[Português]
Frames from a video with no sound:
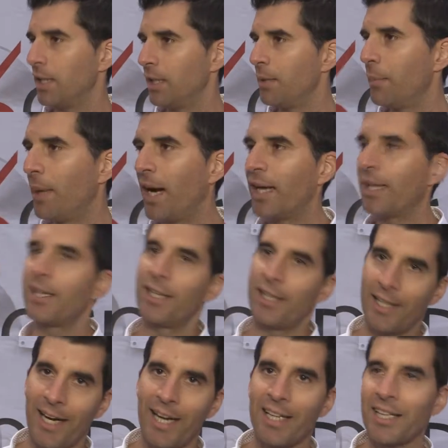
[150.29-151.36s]
animar
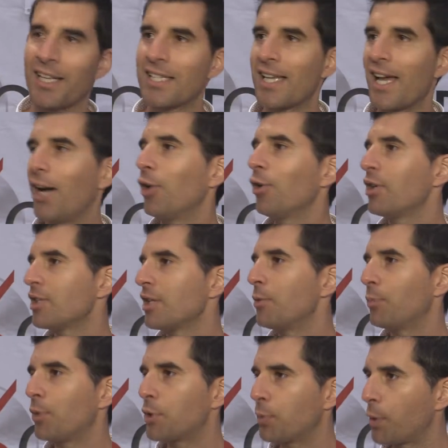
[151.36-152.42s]
quer nas aulas e
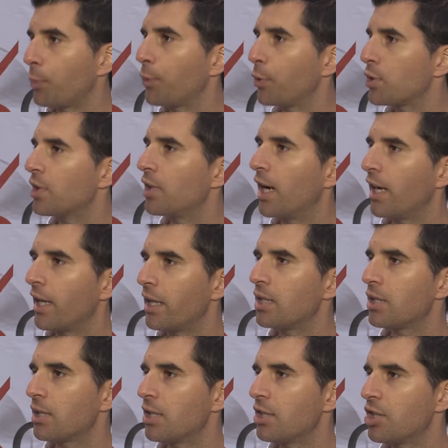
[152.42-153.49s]
depois proporcionar a
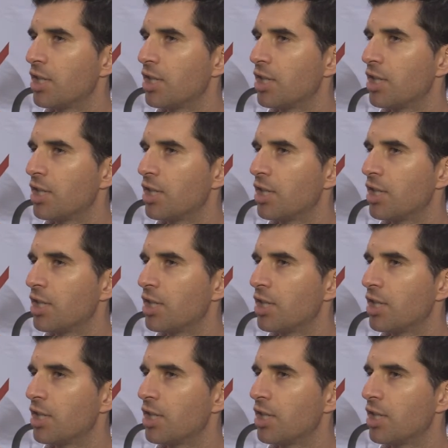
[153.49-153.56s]
esta